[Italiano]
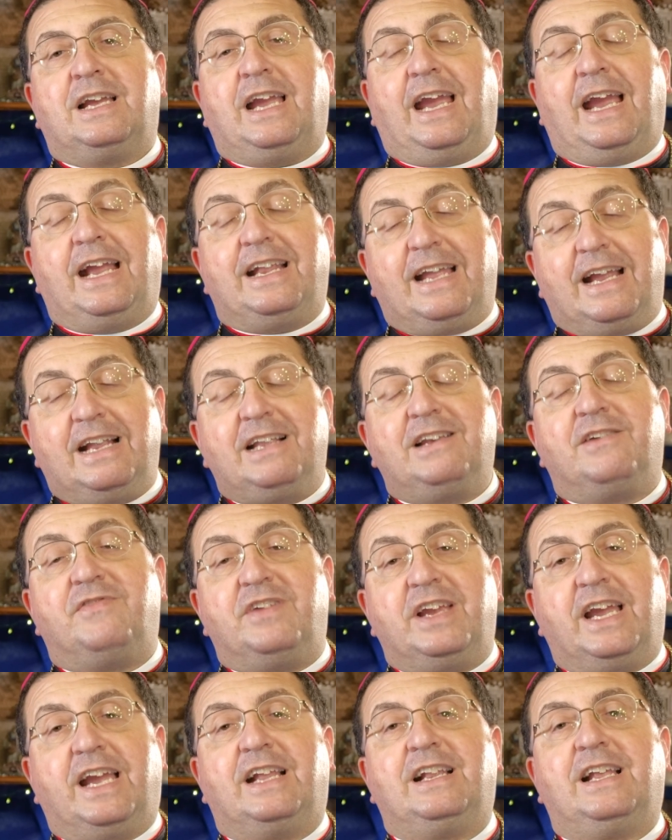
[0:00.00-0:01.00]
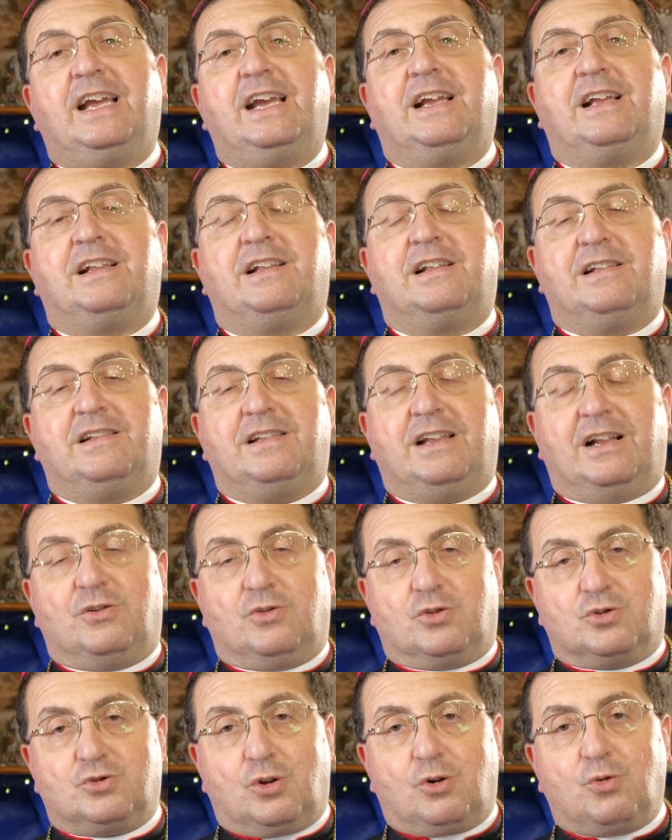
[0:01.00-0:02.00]
ed Egli viene nel
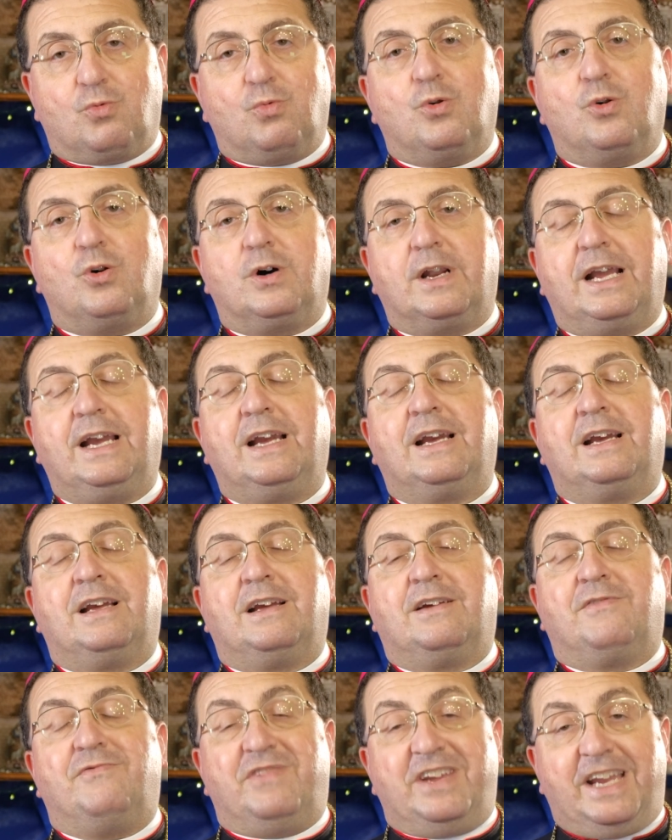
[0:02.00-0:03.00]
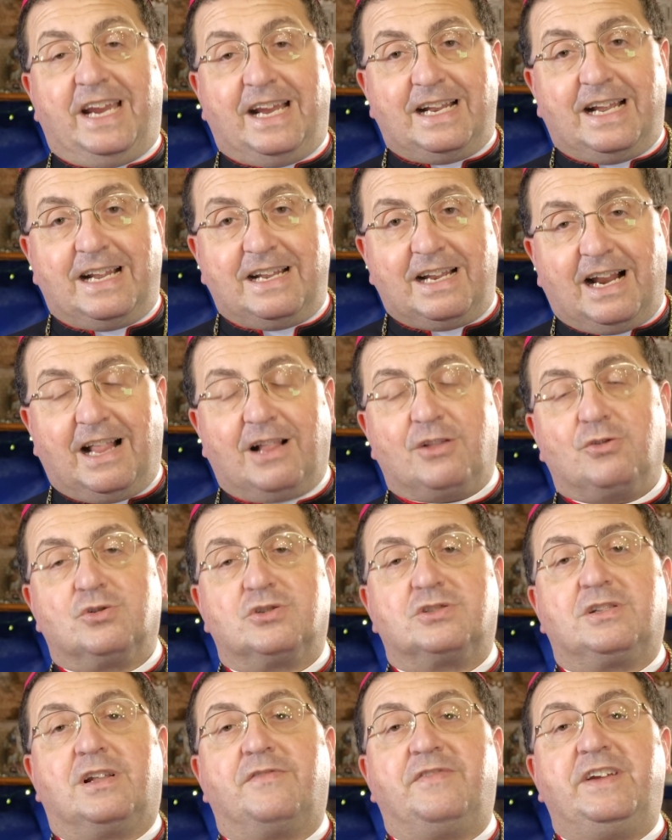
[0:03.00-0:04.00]
nostro cuore viene nella
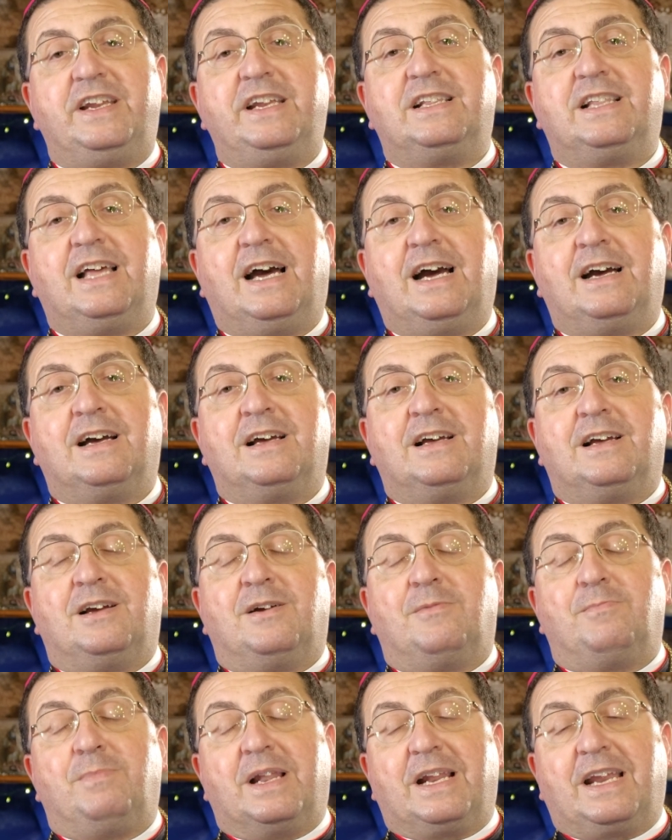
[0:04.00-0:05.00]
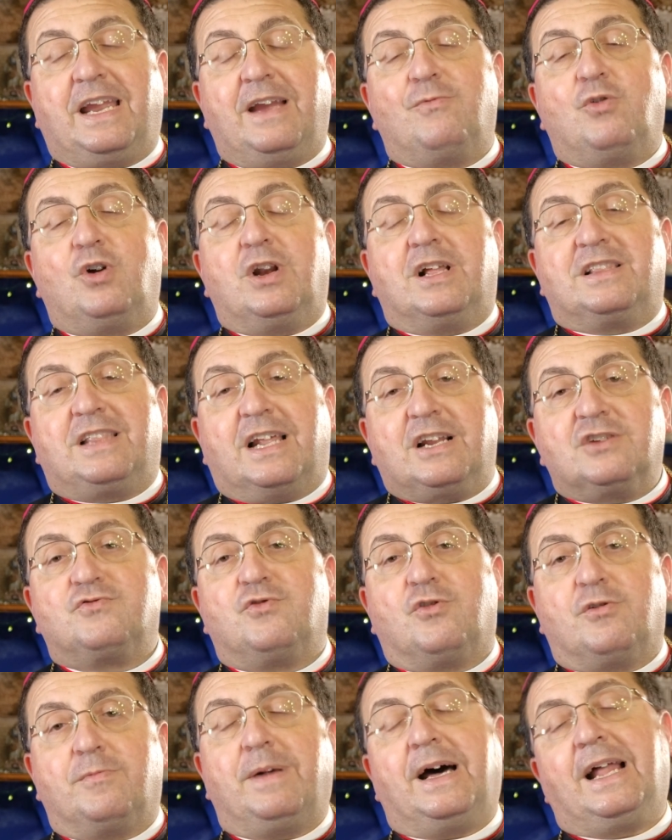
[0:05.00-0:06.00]
nostra vita perché vuole
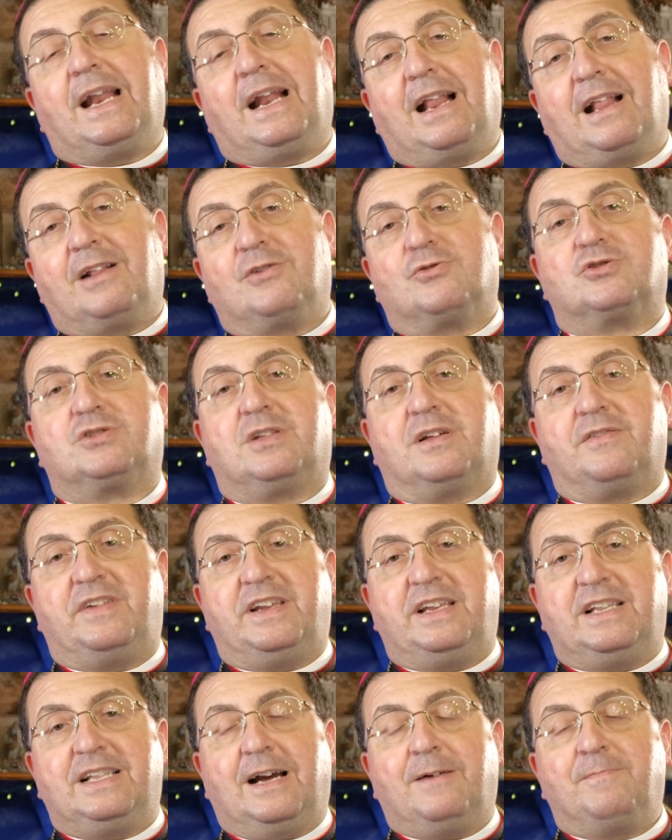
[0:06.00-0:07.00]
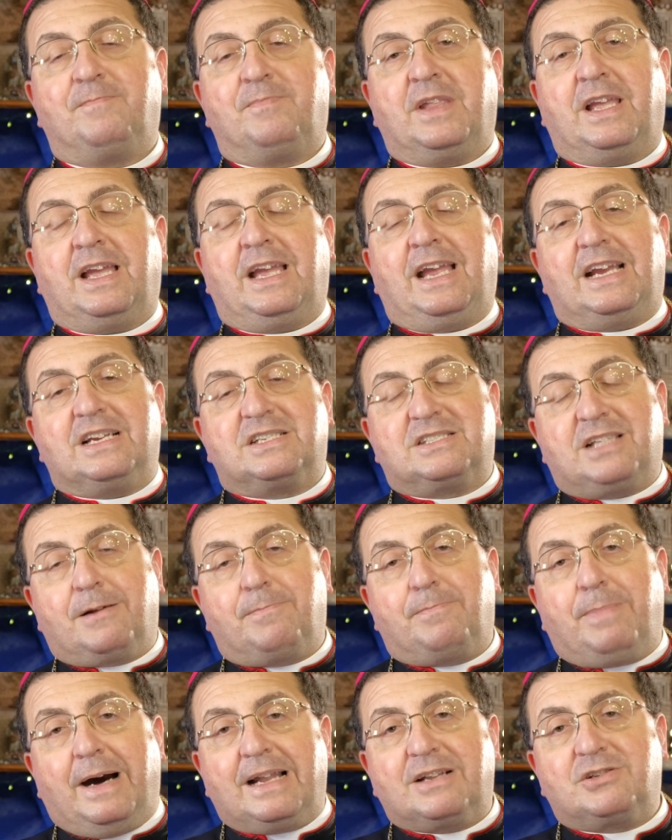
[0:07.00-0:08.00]
trasformare la nostra vita e
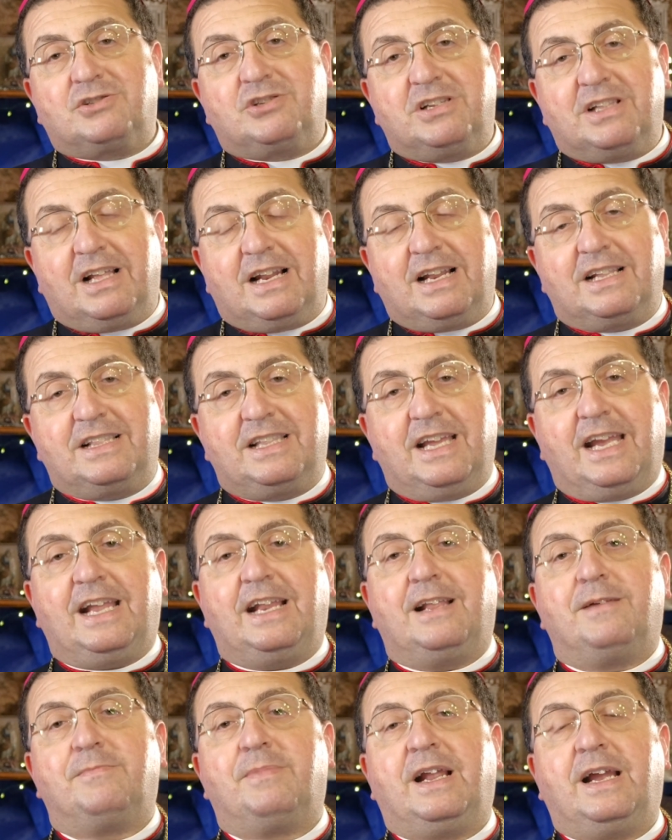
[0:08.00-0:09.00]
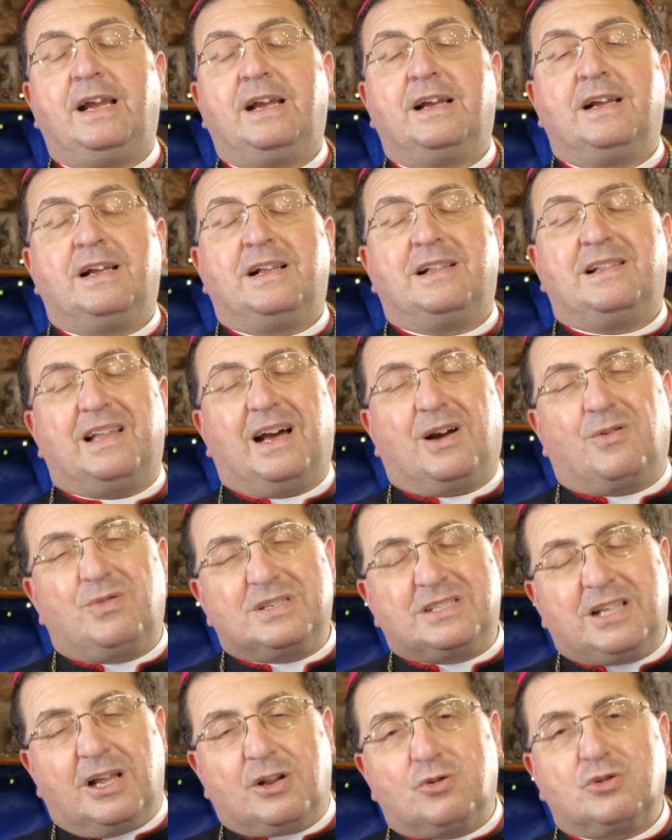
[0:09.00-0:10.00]
strapparci dalle tenebre, da
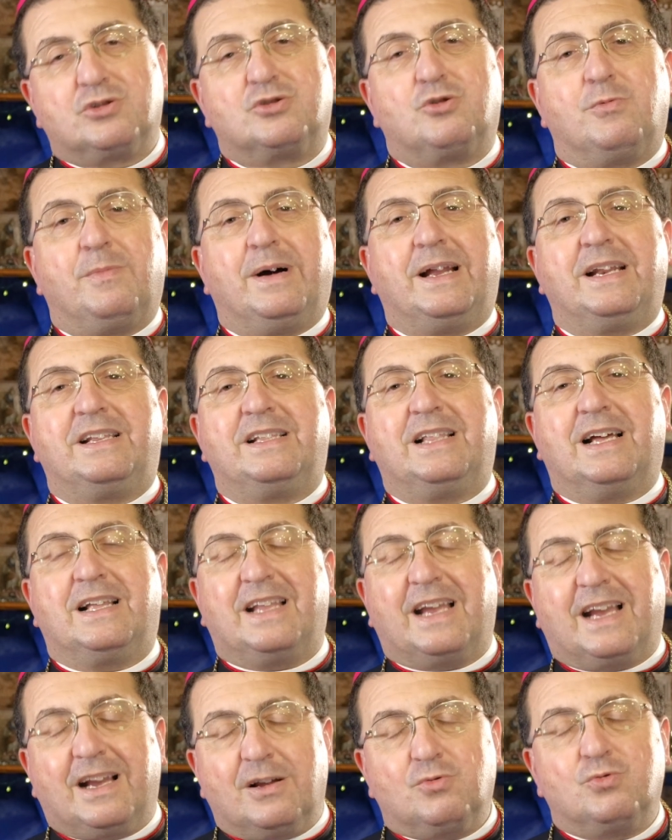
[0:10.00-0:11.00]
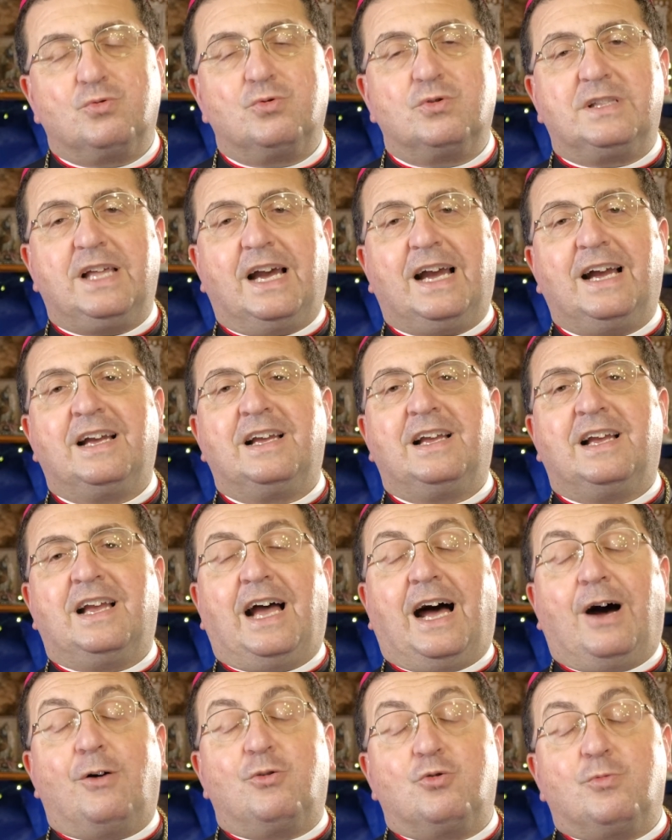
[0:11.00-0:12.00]
questa nostra umanità decaduta,
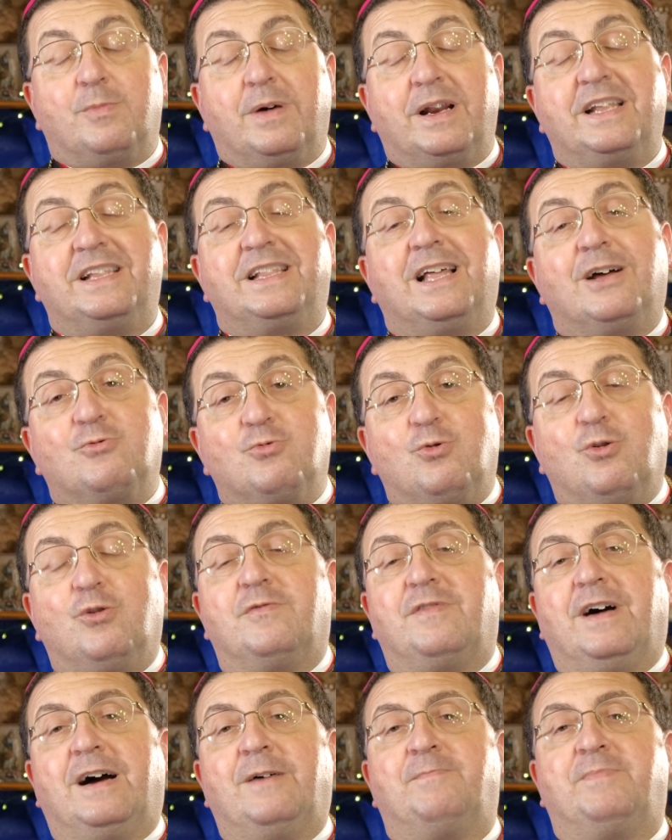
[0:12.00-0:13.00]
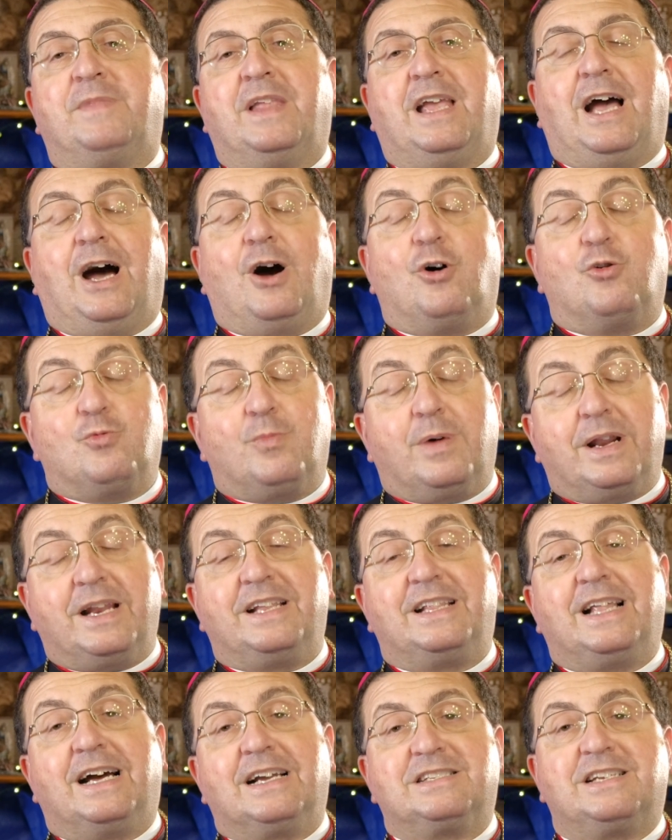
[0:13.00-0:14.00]
a un'umanità nuova, a
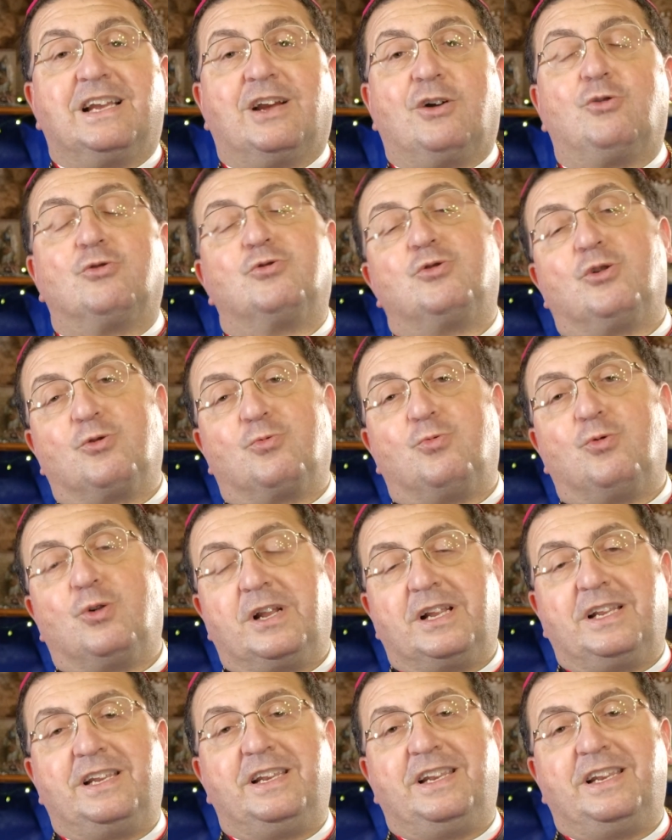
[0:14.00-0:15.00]
un'umanità secondo il cuore di